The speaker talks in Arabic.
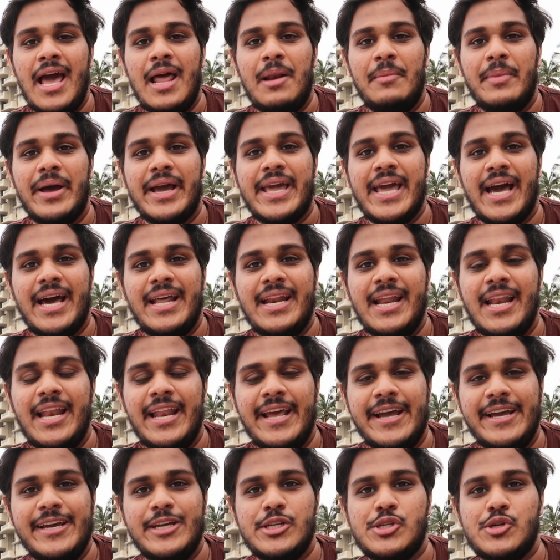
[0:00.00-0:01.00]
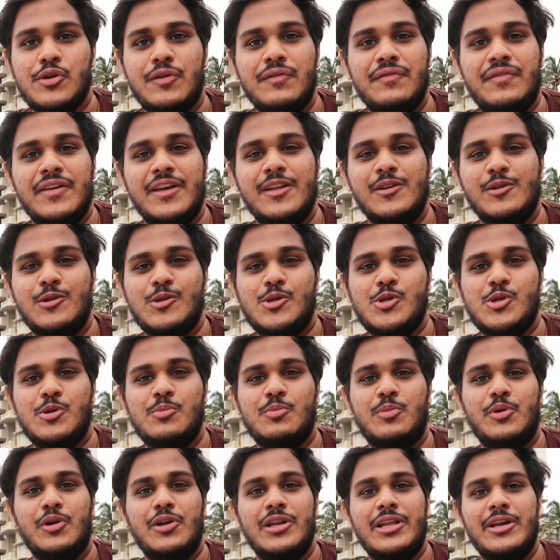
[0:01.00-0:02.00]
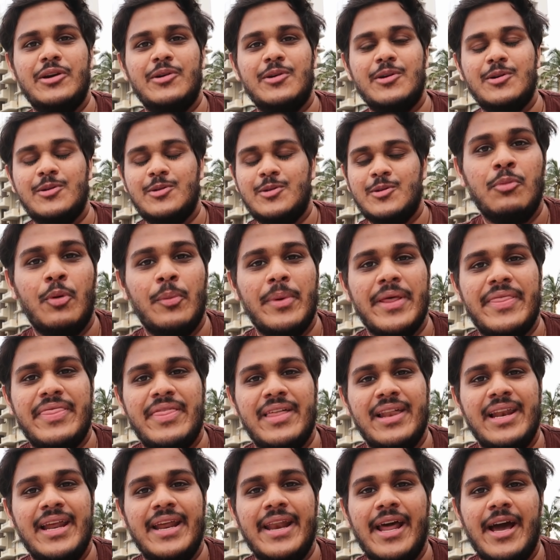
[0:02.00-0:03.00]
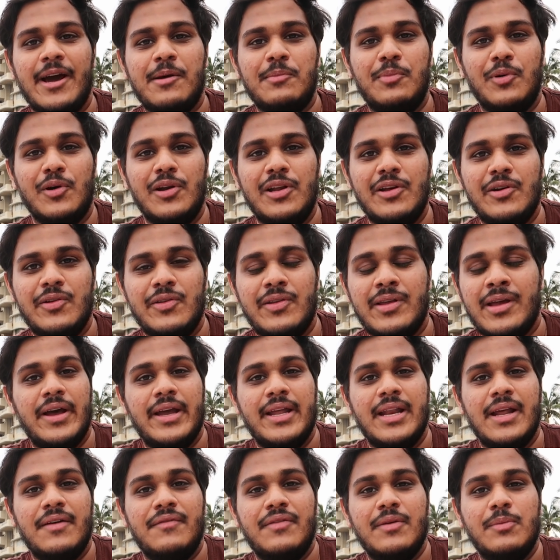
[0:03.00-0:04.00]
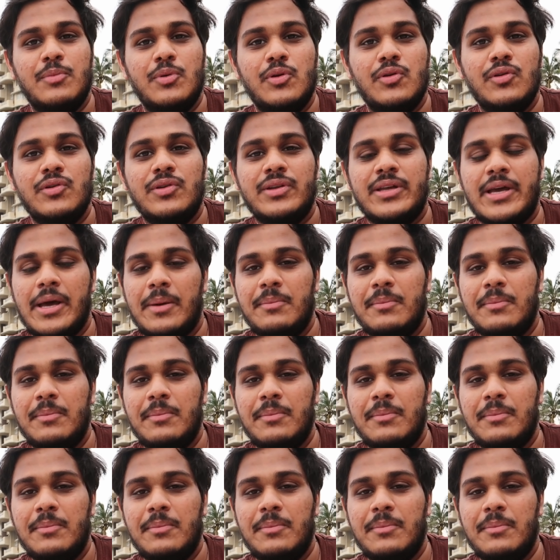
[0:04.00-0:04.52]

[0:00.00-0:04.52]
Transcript: المكان اللي يعيشون فيه نجوم بوليوود الممثلين حق بوليوود فهنا في بيوت